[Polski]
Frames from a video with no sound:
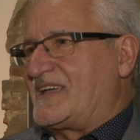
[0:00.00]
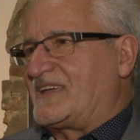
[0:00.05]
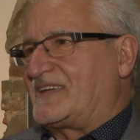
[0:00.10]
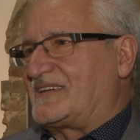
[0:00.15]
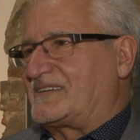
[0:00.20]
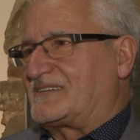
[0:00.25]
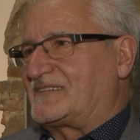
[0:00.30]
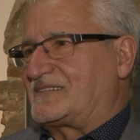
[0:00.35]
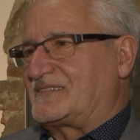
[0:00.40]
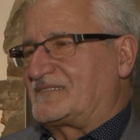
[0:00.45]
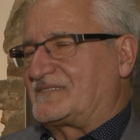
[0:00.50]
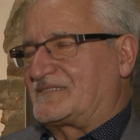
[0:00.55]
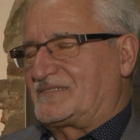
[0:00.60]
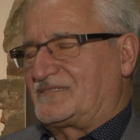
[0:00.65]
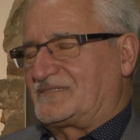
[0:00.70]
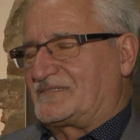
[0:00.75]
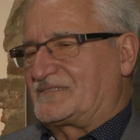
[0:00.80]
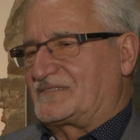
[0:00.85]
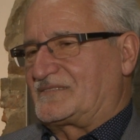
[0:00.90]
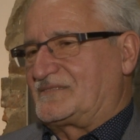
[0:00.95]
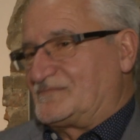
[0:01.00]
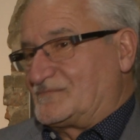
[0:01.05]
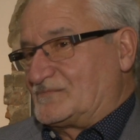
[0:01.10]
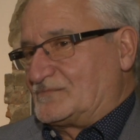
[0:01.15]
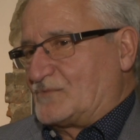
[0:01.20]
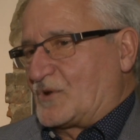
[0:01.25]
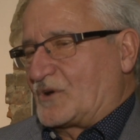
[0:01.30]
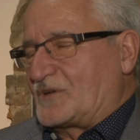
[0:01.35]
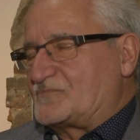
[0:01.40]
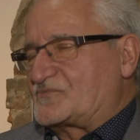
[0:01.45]
e, e,
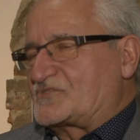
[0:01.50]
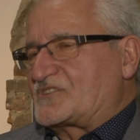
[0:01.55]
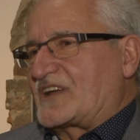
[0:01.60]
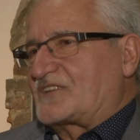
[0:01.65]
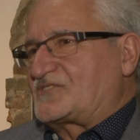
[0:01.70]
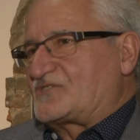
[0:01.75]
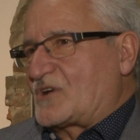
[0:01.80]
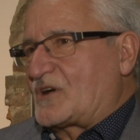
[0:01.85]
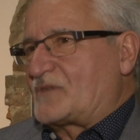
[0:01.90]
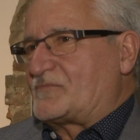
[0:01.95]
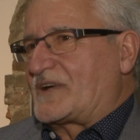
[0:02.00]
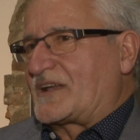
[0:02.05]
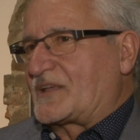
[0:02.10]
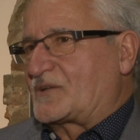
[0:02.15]
moim przyjaciołom,